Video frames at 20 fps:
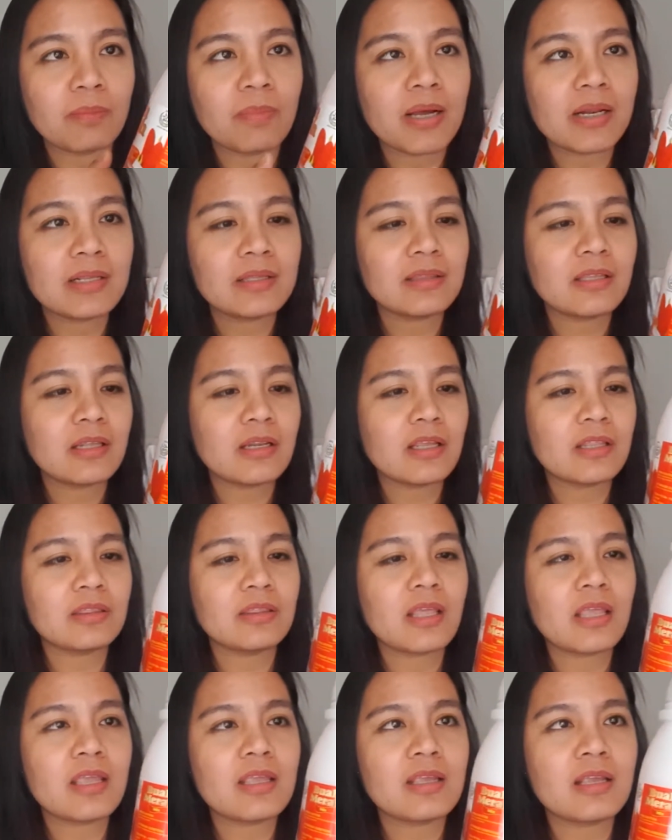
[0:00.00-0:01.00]
Bali,
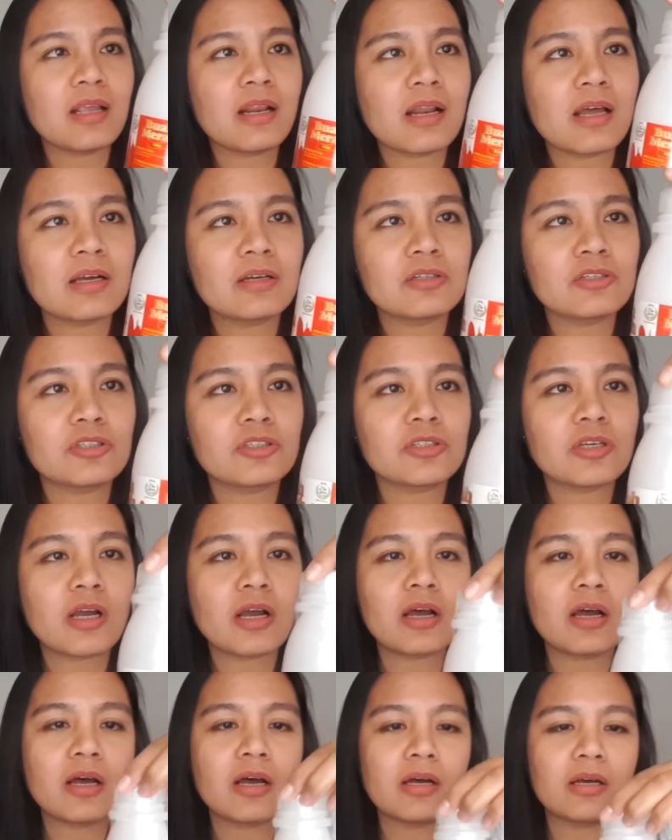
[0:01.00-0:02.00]
tinitake lang
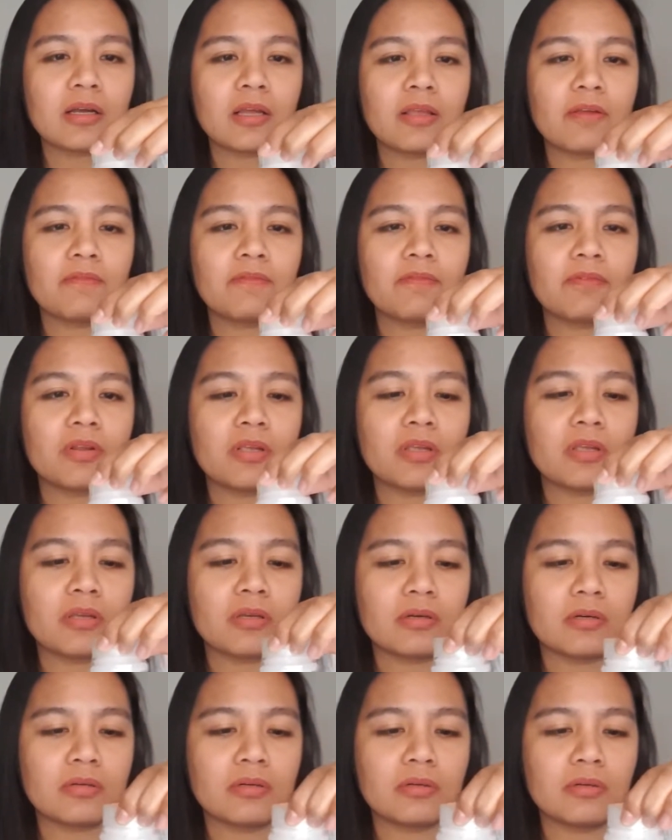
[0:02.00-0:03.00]
siya every,
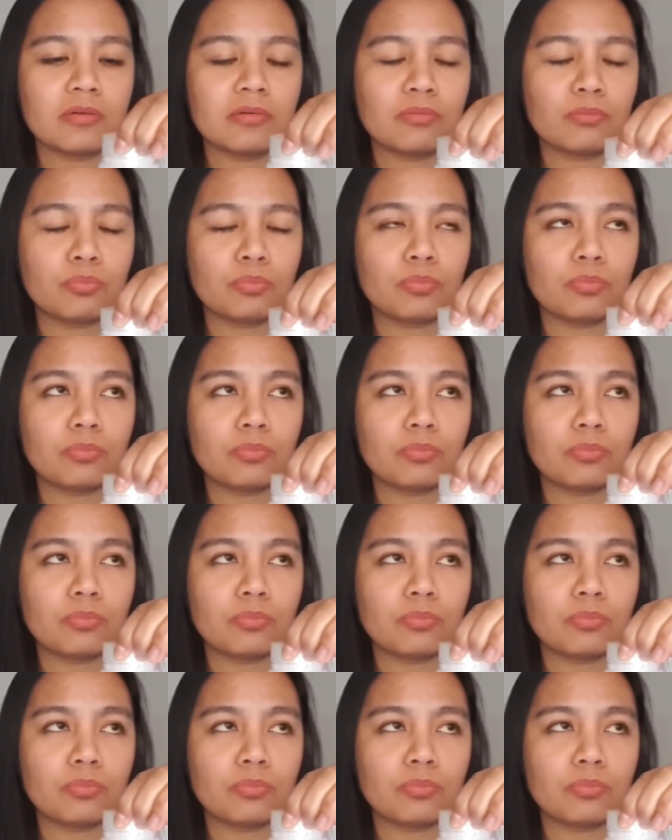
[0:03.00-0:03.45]
uh,